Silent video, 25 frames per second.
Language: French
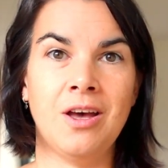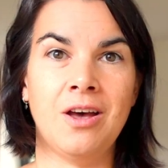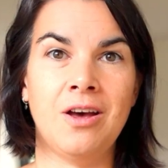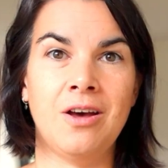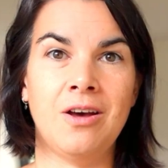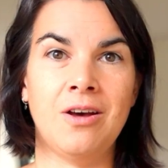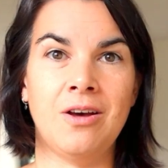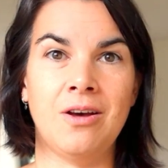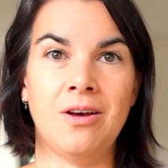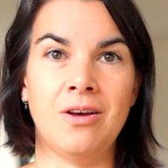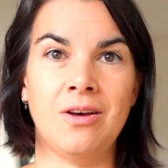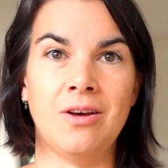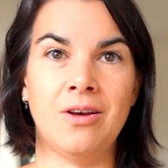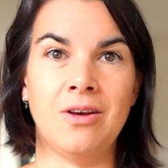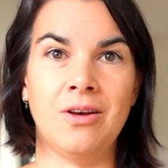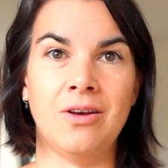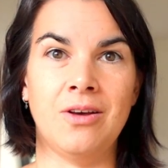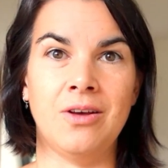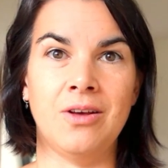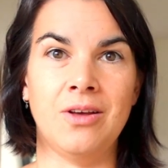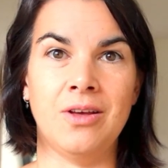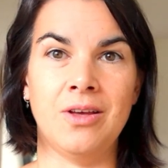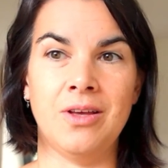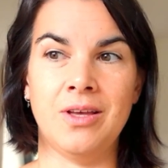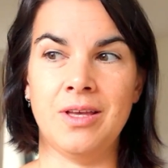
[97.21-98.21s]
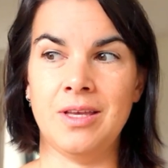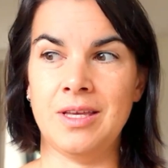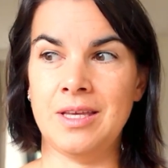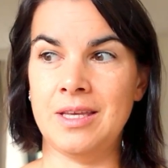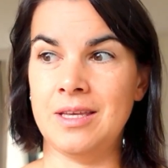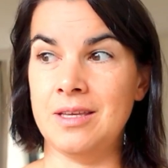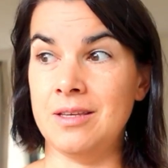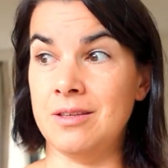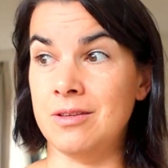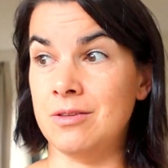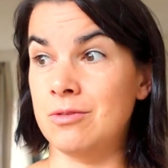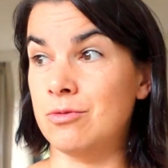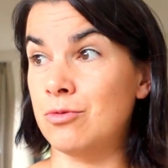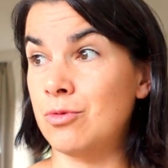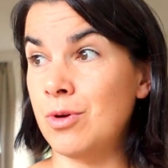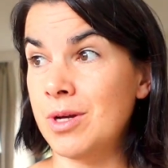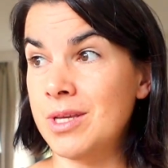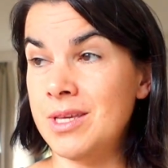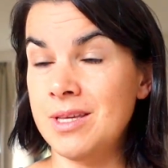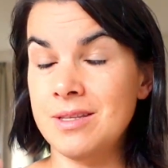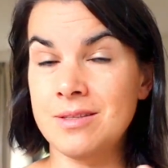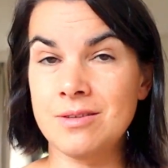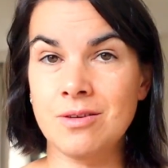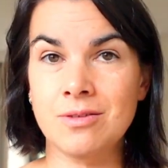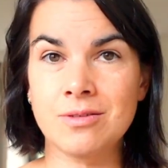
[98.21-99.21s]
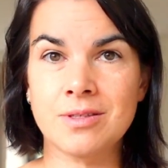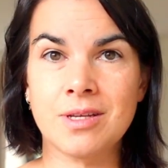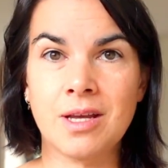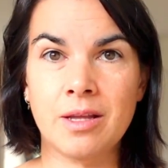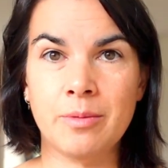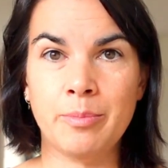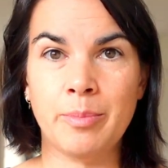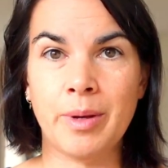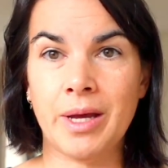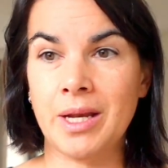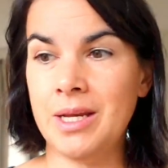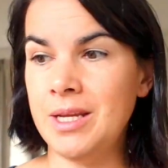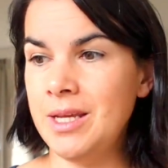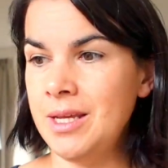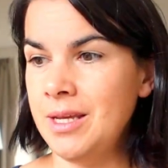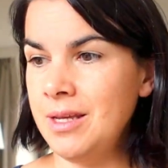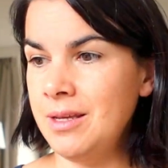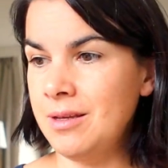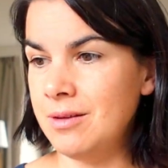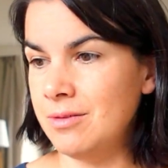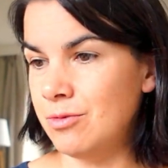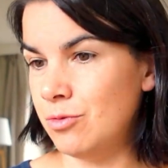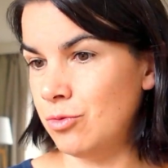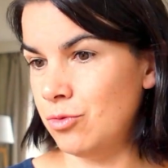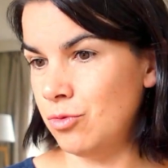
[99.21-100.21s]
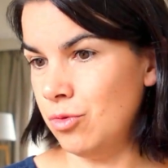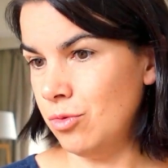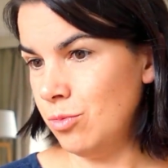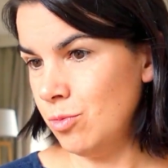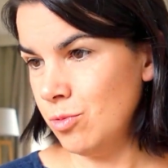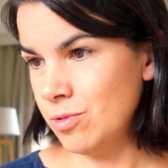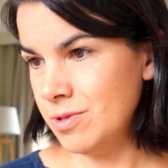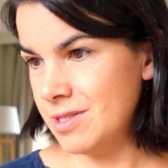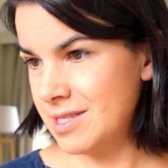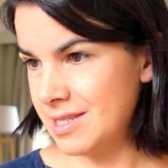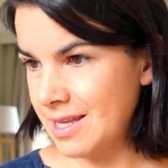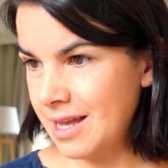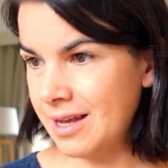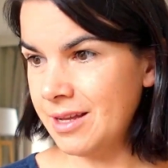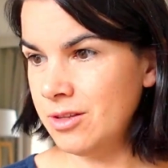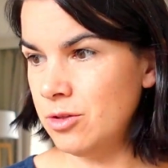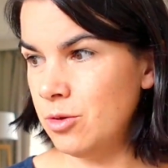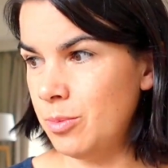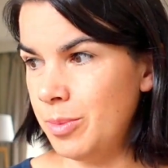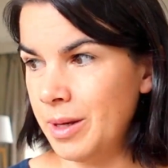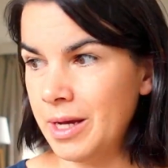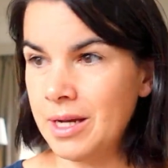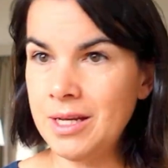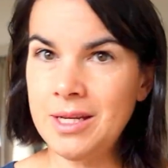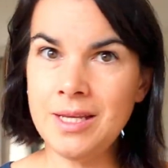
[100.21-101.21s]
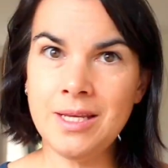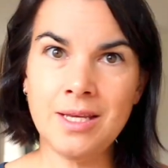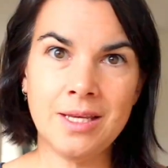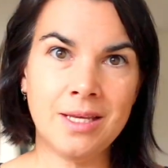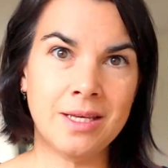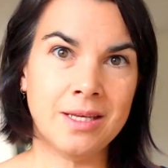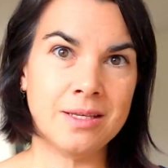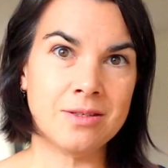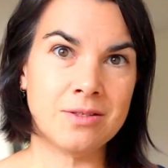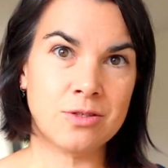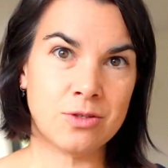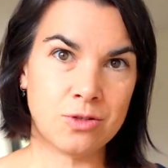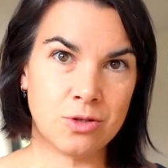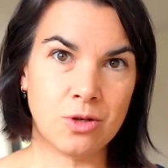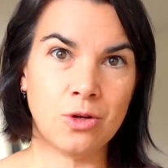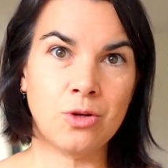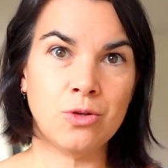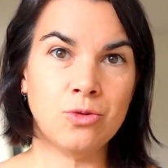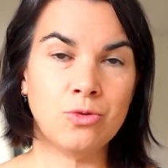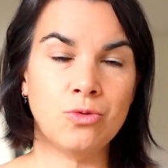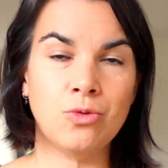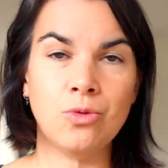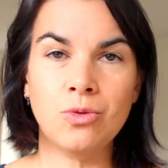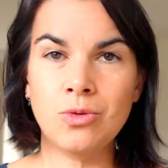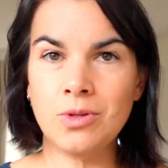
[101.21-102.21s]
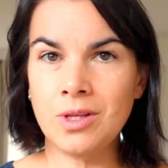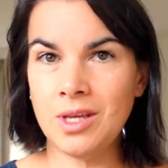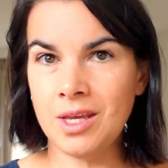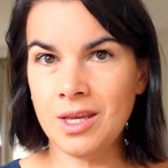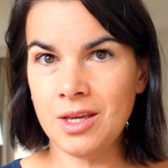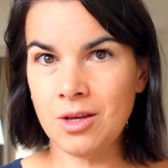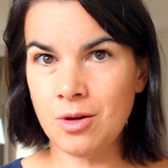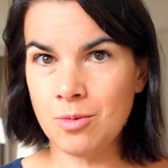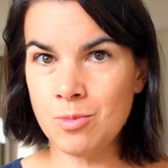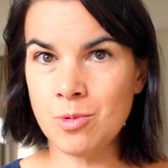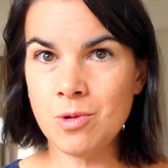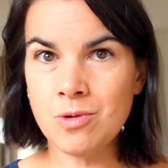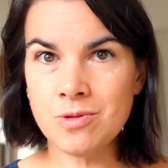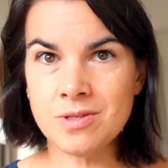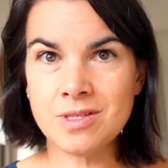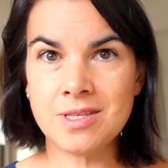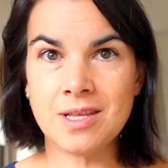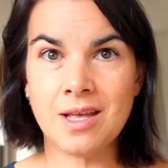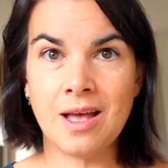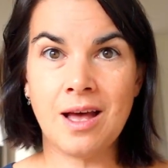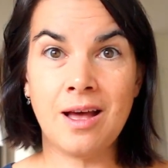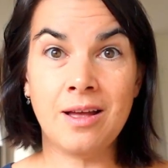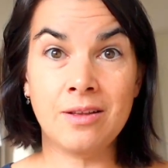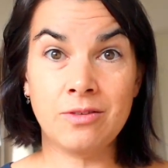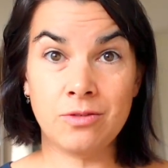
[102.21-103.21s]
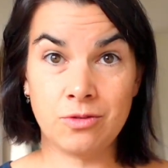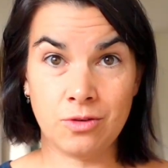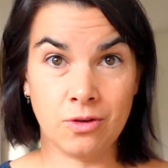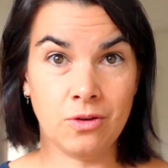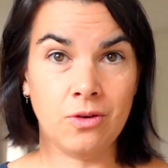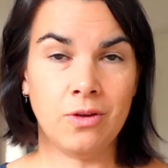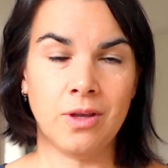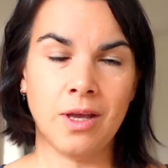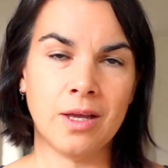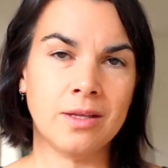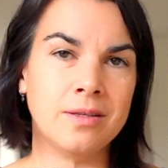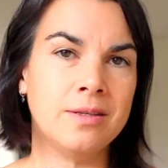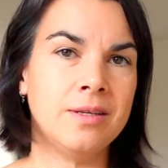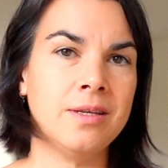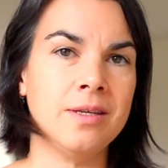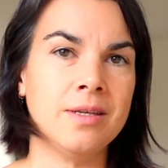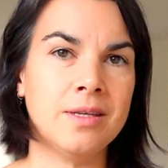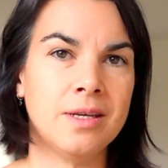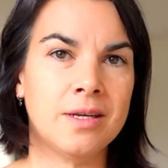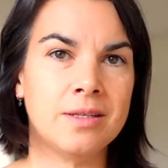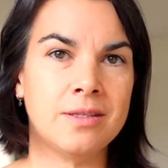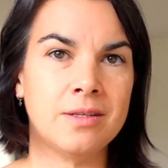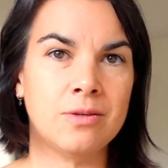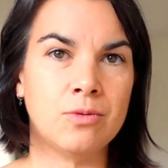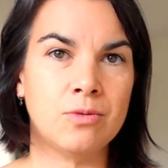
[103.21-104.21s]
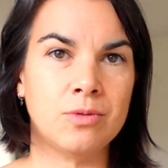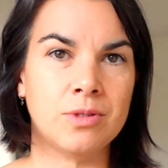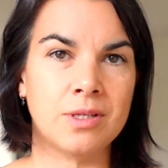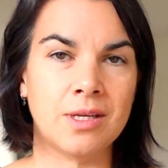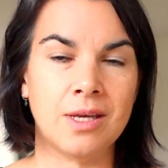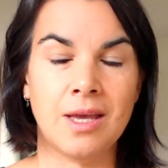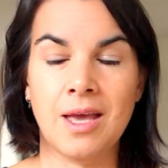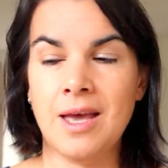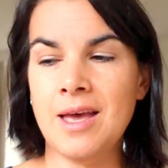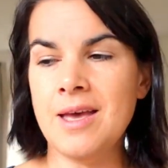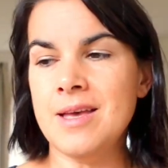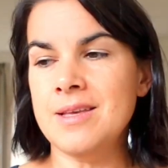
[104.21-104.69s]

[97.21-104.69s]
Euh, et toi qui étais en train de parler, tout le monde s'arrête de parler, se retourne et commence à te regarder et à t'écouter.